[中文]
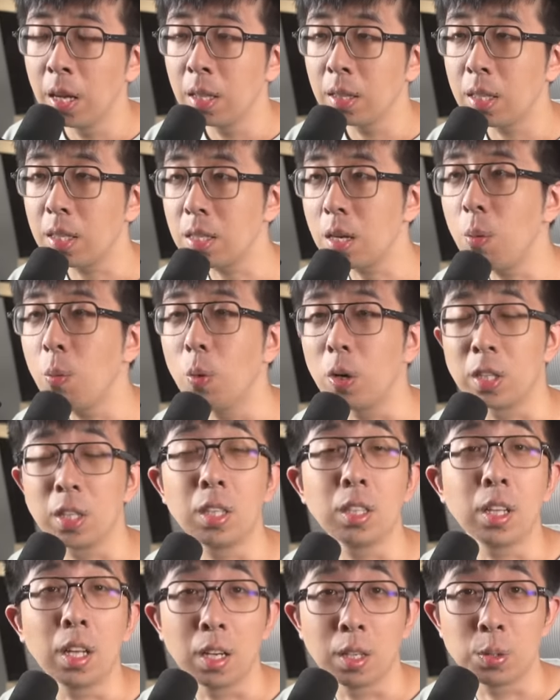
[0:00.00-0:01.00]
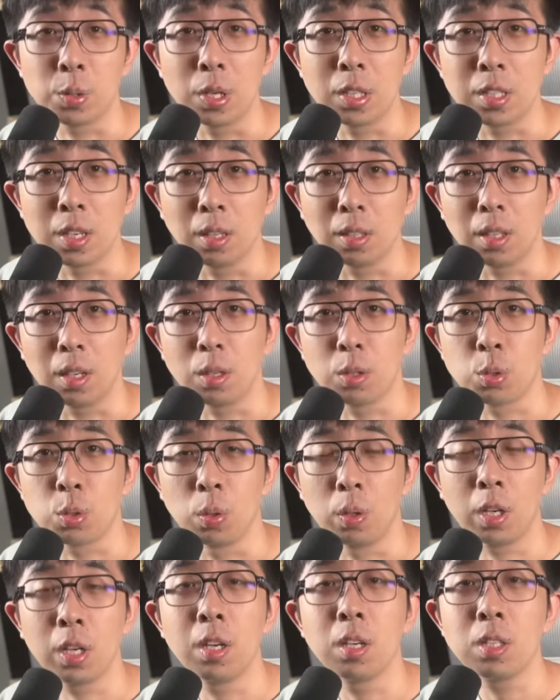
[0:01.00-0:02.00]
但像我这个年龄圈层呢，
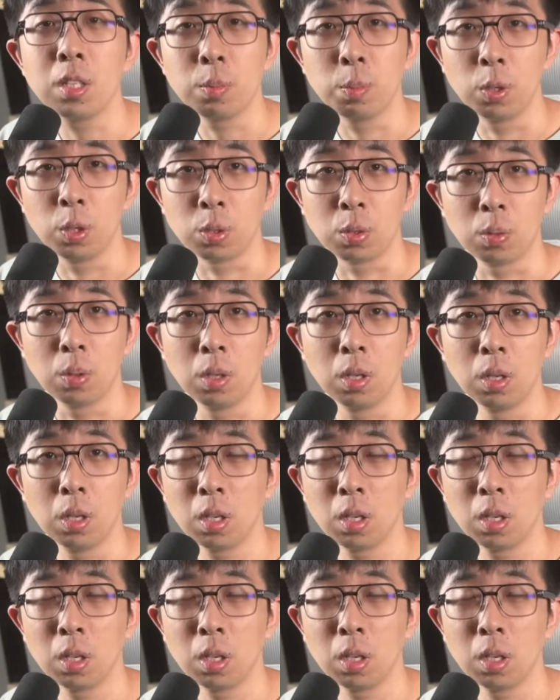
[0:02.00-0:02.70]
除了科技博主，